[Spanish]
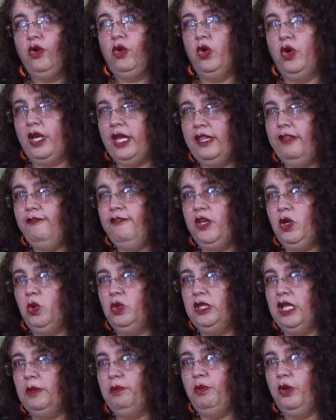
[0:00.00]
o con qué
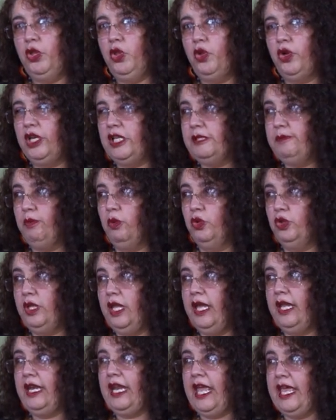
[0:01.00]
dificultad puedo
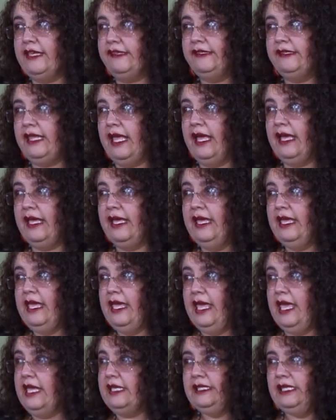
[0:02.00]
responder
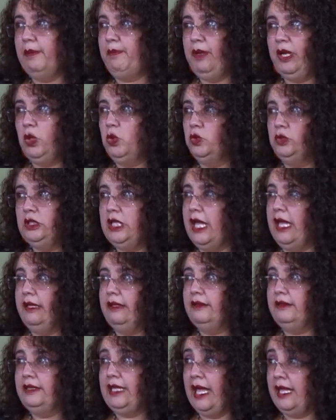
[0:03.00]
esta
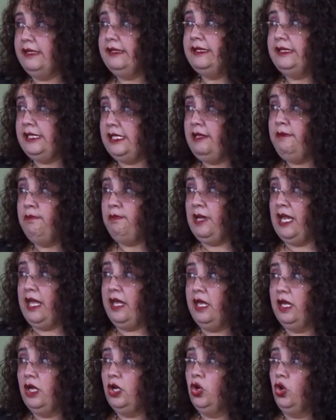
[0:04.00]
pregunta tan simple,
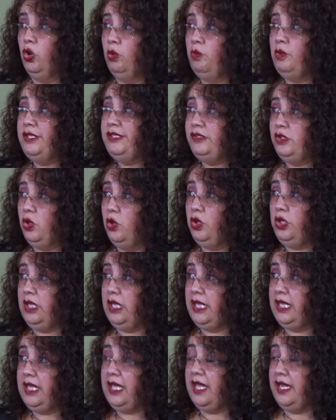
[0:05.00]
¿cómo estoy
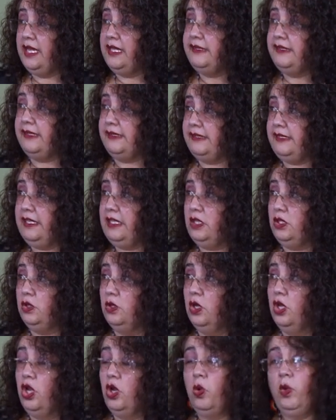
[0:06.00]
y qué necesito?
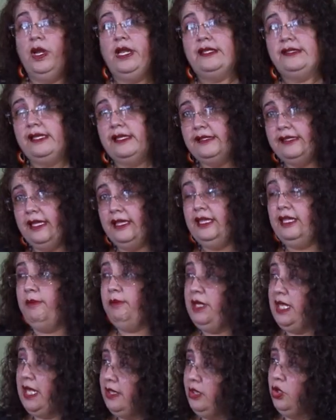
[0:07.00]
cuál es el
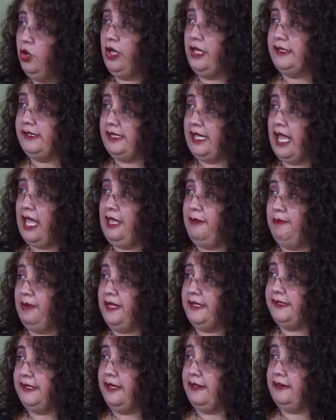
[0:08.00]
sentimiento que está ahí
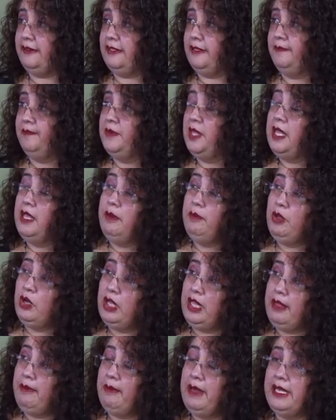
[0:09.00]
presente. Pero
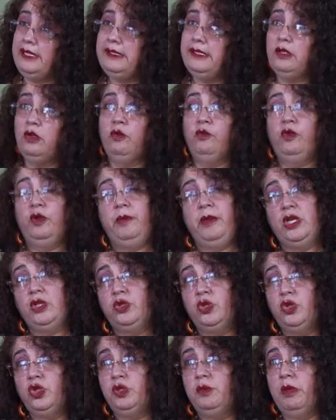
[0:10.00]
además, conforme
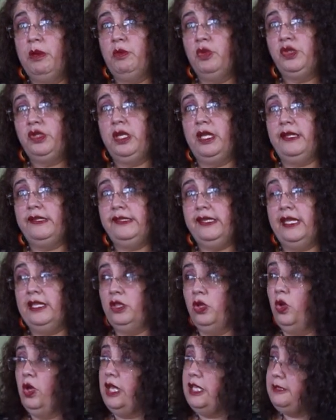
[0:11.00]
nosotros vamos
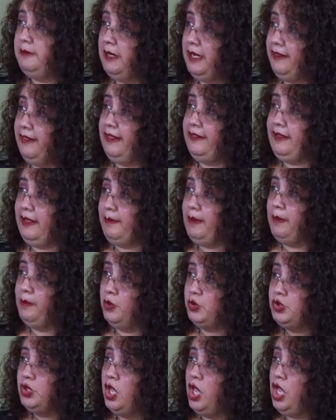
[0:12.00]
creciendo, es verdad que
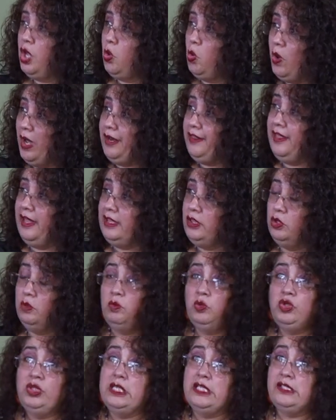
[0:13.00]
vamos guardando
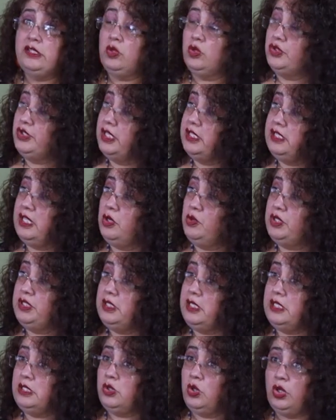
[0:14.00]
muchas cosas de
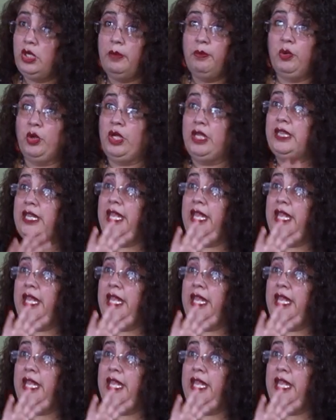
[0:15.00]
nuestra historia porque